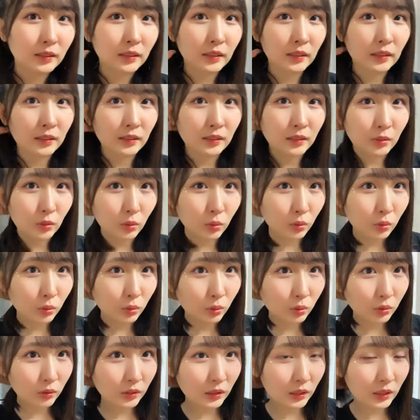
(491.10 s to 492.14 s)
です本
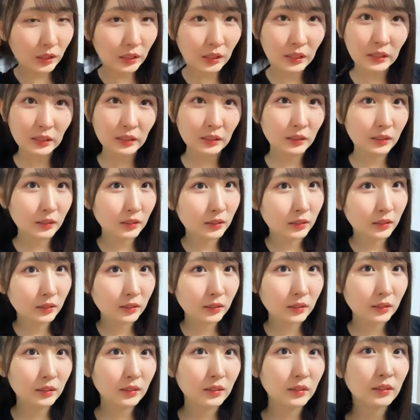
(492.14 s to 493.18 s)
当にはい
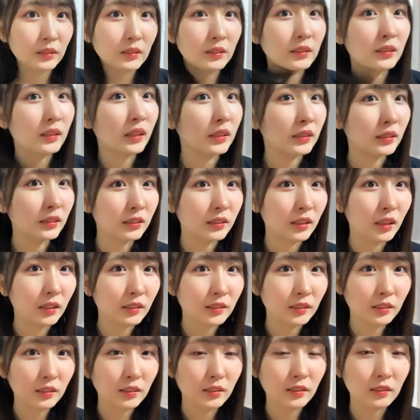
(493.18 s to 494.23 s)
ですで
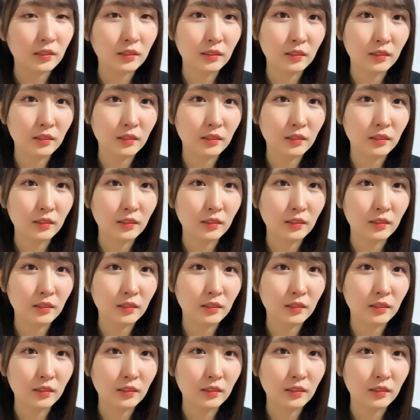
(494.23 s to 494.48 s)
す